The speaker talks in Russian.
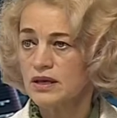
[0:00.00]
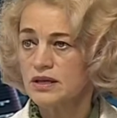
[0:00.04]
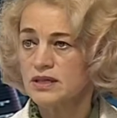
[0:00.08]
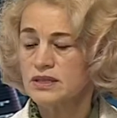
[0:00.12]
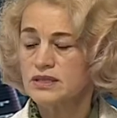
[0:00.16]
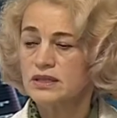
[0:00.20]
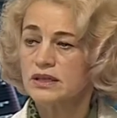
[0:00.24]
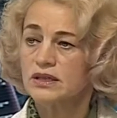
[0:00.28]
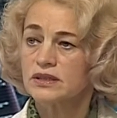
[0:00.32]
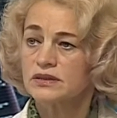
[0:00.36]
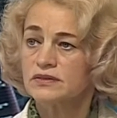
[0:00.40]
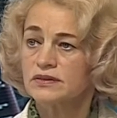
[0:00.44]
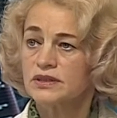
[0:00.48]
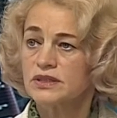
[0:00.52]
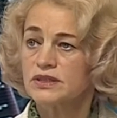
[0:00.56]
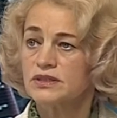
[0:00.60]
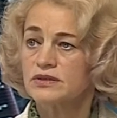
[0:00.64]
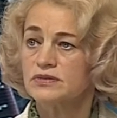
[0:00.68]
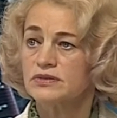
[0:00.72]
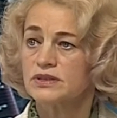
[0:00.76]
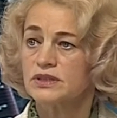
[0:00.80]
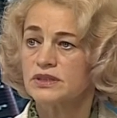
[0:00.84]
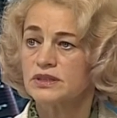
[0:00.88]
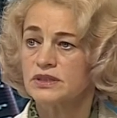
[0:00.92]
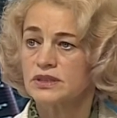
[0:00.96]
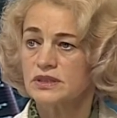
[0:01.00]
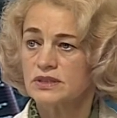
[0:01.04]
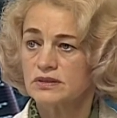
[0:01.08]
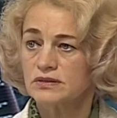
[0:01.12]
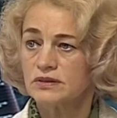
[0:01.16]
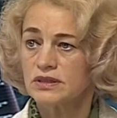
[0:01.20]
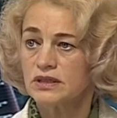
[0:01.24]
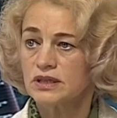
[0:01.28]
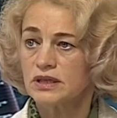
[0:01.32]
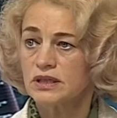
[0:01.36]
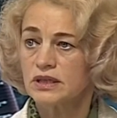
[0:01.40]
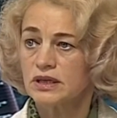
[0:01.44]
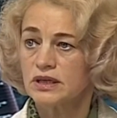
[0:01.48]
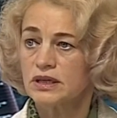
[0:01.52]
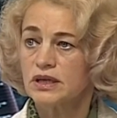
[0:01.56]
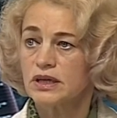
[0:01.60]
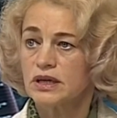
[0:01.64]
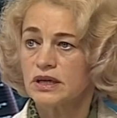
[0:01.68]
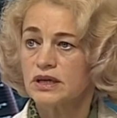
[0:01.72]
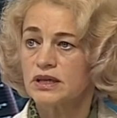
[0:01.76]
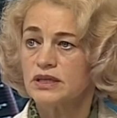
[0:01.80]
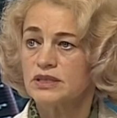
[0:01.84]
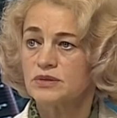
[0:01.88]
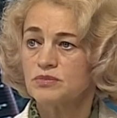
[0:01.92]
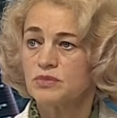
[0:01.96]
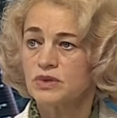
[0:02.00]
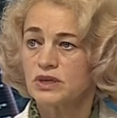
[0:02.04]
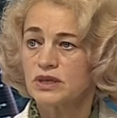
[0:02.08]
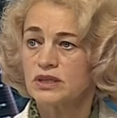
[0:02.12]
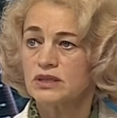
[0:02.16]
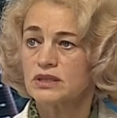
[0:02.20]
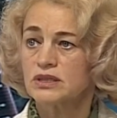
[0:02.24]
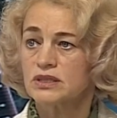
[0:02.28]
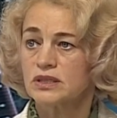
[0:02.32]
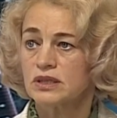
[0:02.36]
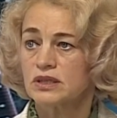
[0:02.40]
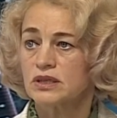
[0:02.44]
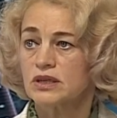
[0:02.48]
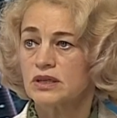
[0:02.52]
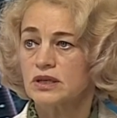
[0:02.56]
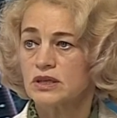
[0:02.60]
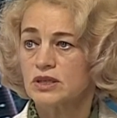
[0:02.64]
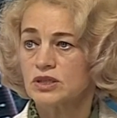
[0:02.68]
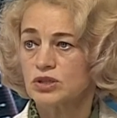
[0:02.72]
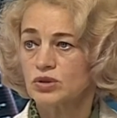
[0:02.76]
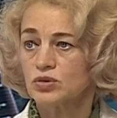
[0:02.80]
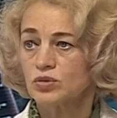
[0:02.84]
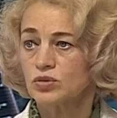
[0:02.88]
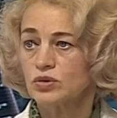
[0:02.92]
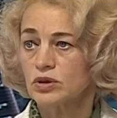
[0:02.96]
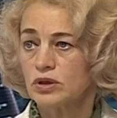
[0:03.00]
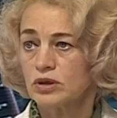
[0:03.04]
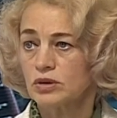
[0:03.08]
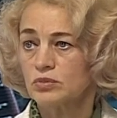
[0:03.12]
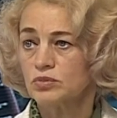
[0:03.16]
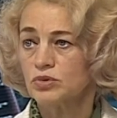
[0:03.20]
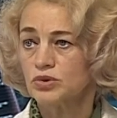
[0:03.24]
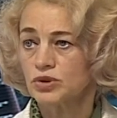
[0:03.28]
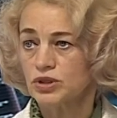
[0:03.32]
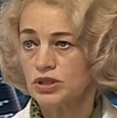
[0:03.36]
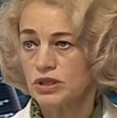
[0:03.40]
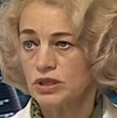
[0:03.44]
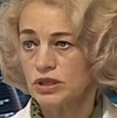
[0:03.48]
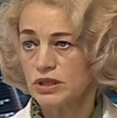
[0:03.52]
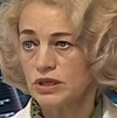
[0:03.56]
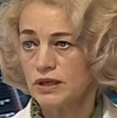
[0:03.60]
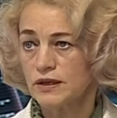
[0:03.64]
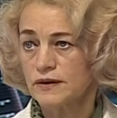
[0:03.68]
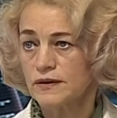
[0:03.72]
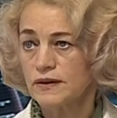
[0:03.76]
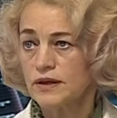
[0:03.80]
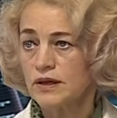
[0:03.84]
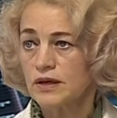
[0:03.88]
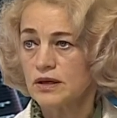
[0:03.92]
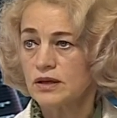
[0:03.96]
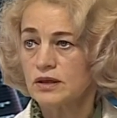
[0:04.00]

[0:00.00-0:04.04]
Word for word: И, соответственно, действительно изменился срок обучения.